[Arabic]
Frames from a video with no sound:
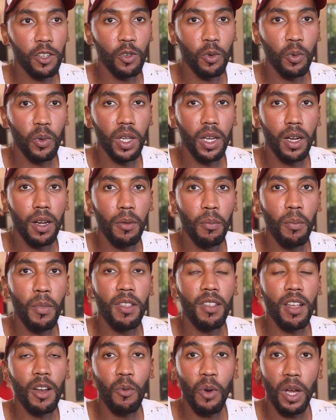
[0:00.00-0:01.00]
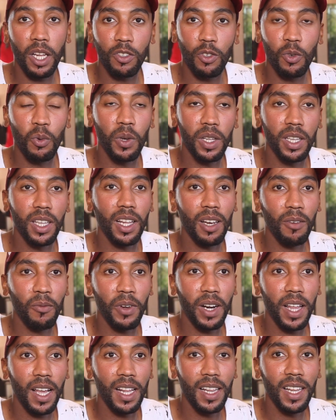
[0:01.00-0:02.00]
شويه مازال واحد شويه ديال
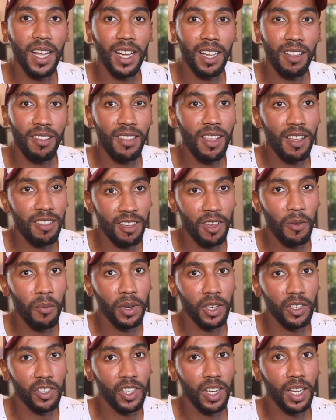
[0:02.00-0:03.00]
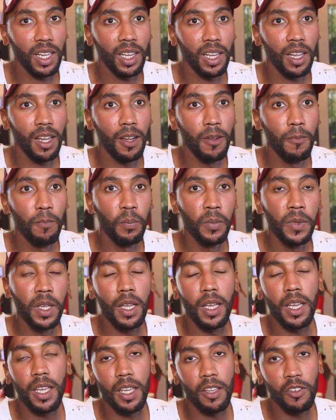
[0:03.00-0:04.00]
الفرحه اللي خصها تكمل ان شاء الله
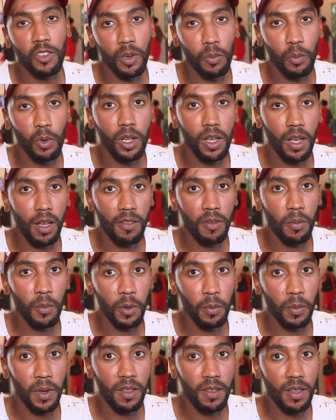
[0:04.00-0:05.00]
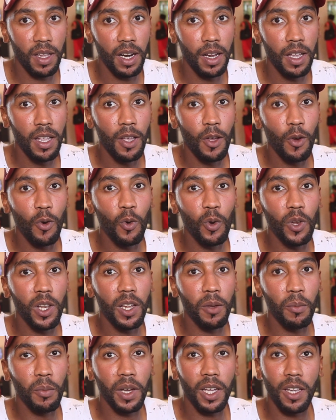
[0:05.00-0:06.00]
هي نجيبوا الكاس من مصر
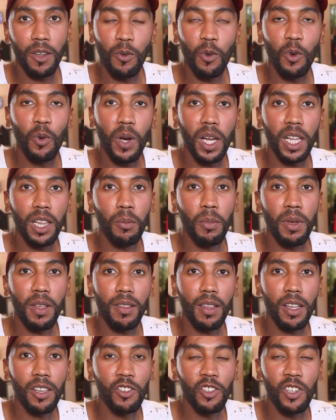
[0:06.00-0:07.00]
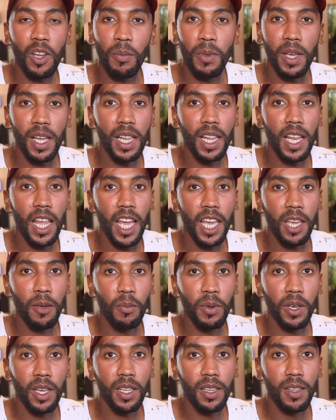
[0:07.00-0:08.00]
واللي نبغي نقول واحد الميساج لجميع
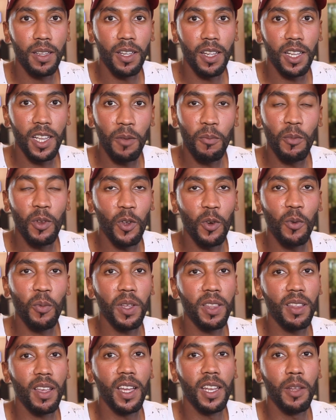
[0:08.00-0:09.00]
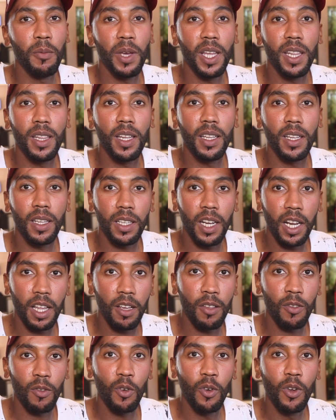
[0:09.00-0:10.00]
اللاعبين اللي منهم حتى انا باننا
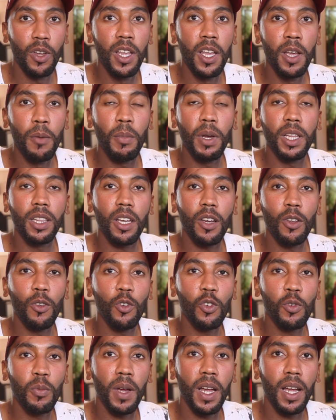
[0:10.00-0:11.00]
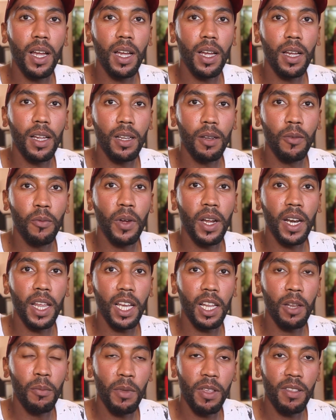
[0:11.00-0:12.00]
نركزوا ما ندخلوش مع
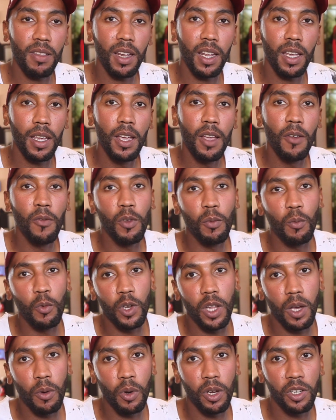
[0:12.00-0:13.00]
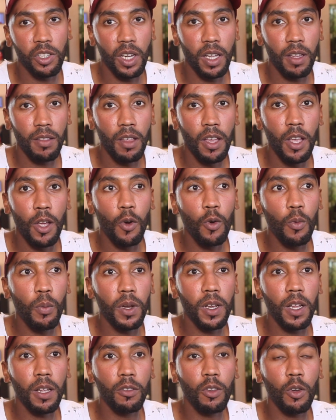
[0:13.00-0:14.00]
الفريق المصري في المناوشات
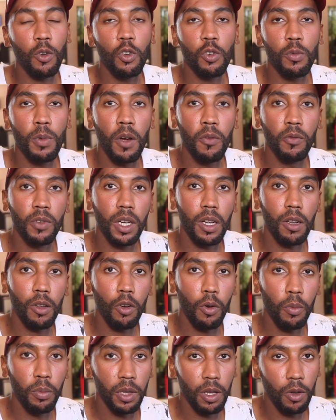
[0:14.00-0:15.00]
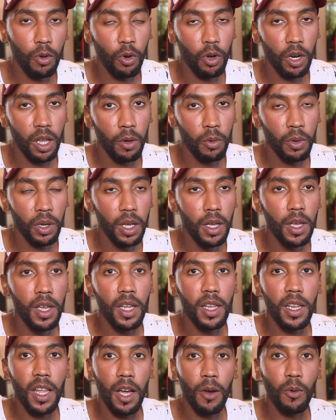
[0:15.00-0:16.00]
وما ندخلوش معهم في ذاك الخبط الكروي
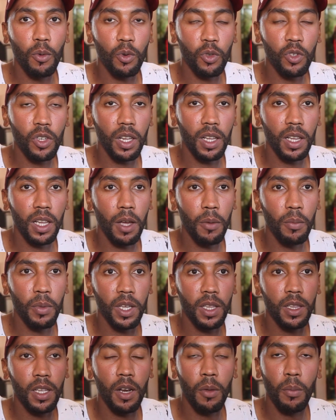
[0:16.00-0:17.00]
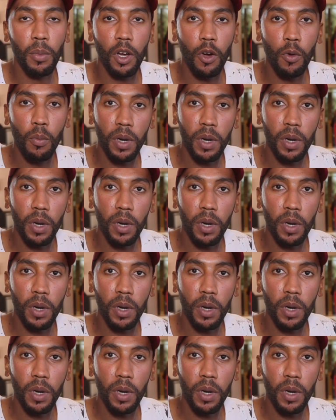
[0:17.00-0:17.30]
نحاولوا ان شاء الله باننا نبقاو